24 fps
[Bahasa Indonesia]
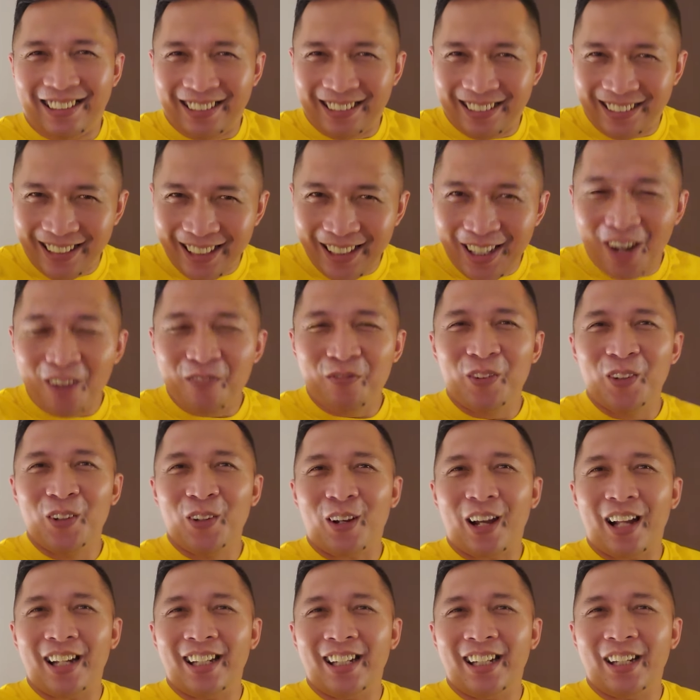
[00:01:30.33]
30
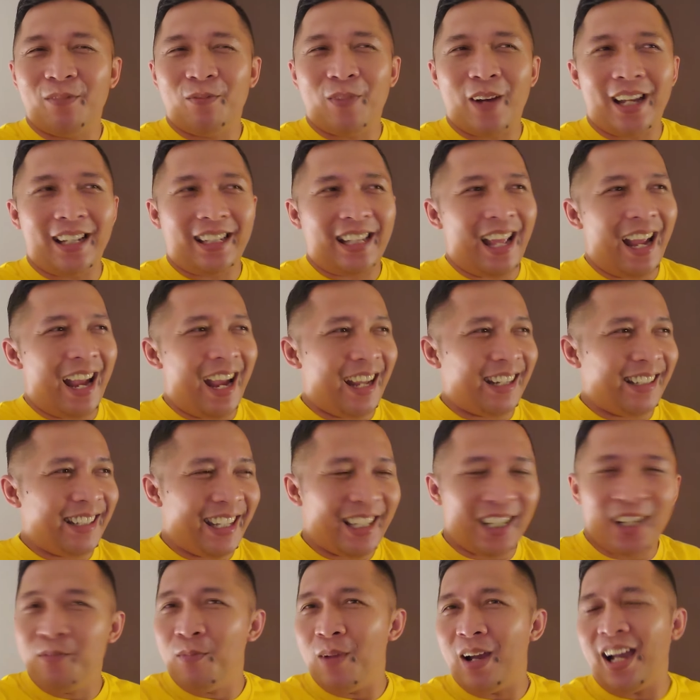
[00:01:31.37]
kali lipat, ada
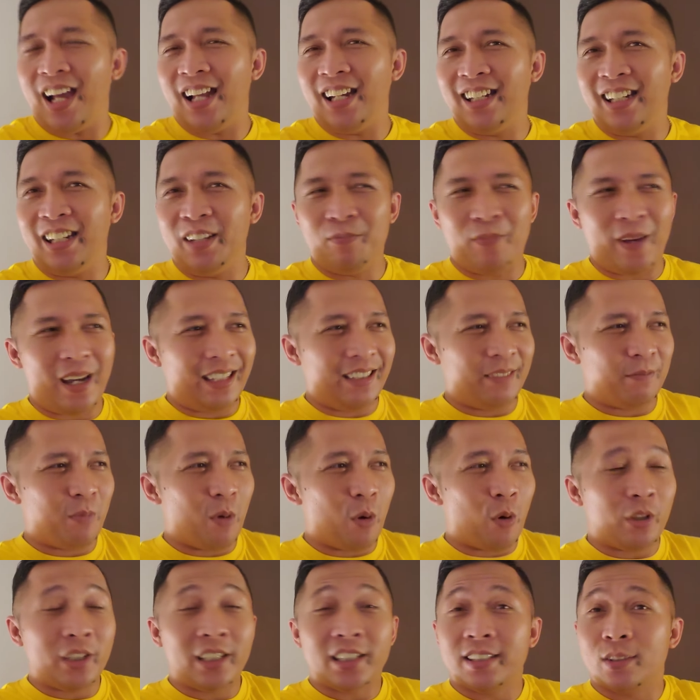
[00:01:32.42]
yang lima kali lipat.
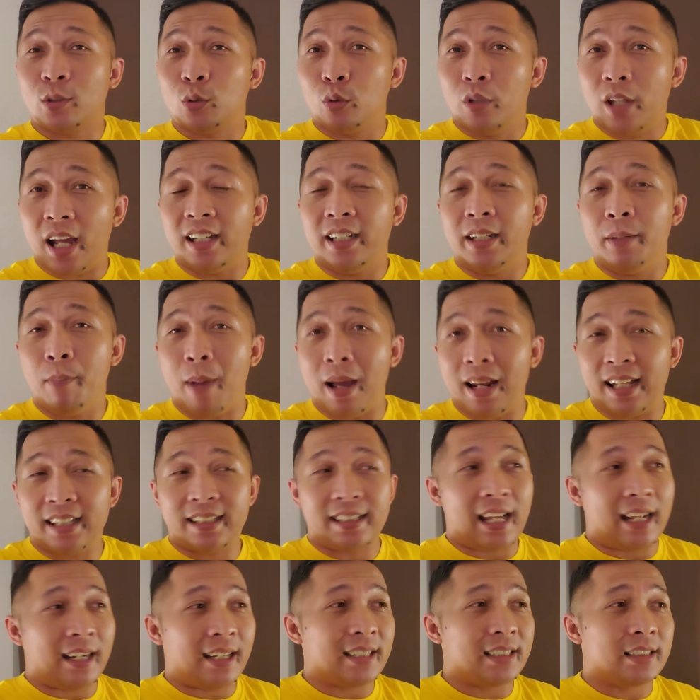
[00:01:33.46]
Pokoknya sudah dibalas
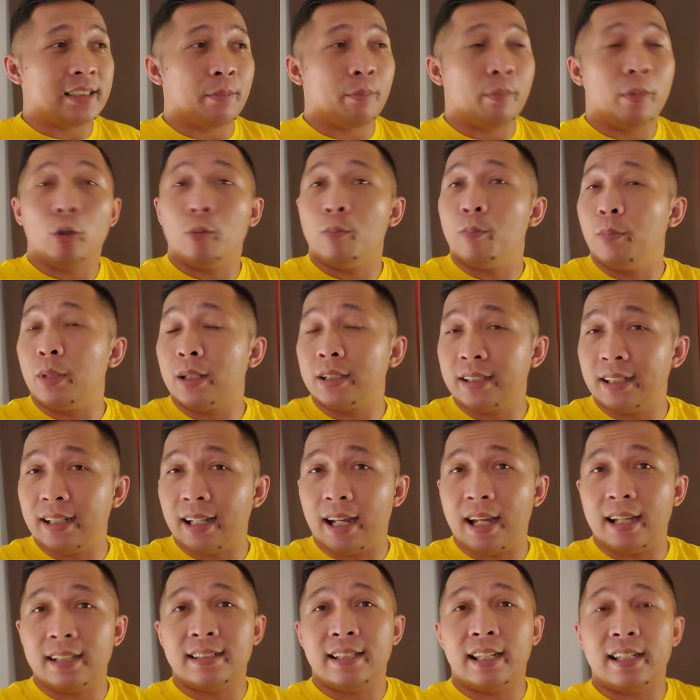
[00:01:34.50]
karena sebelum
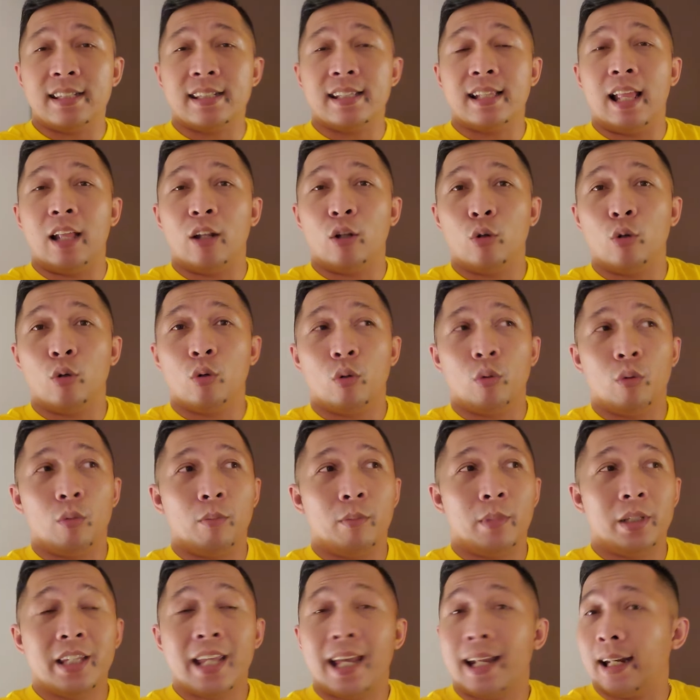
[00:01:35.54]
bersedekah saya selalu
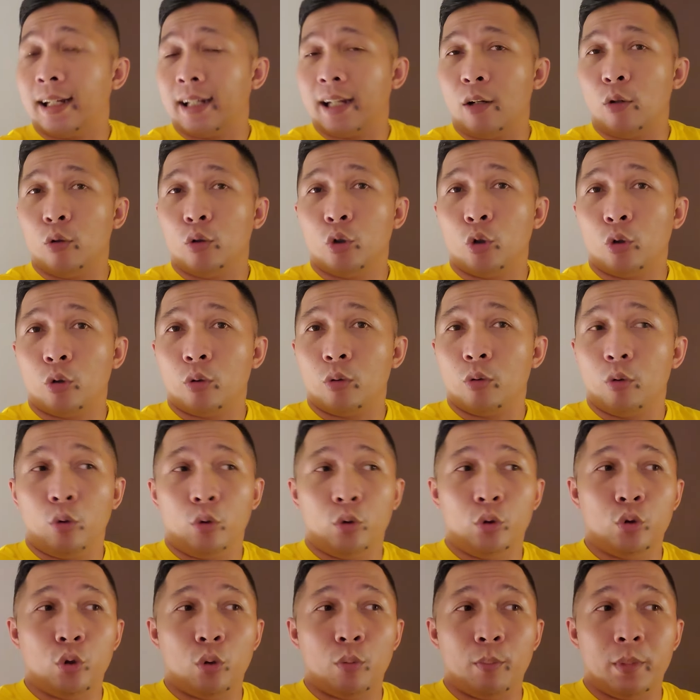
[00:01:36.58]
menyarankan untuk
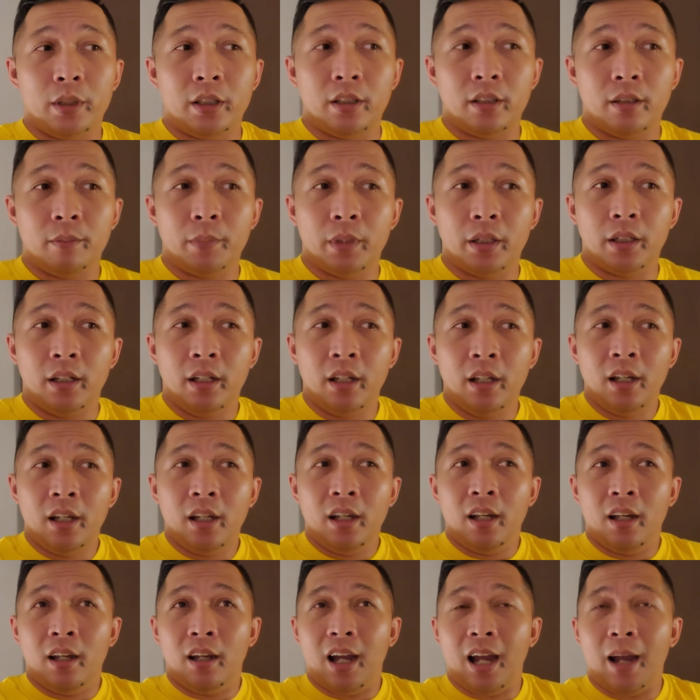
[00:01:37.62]
untuk men, me,
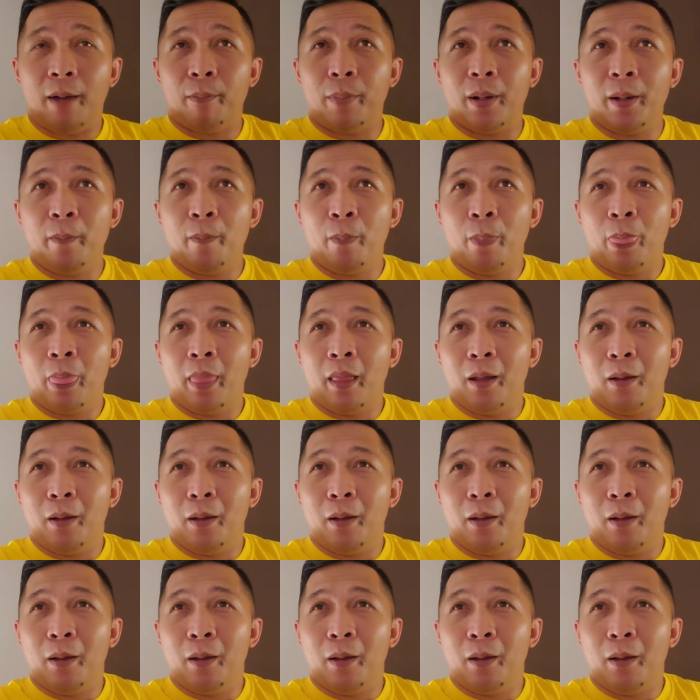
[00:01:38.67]
apa?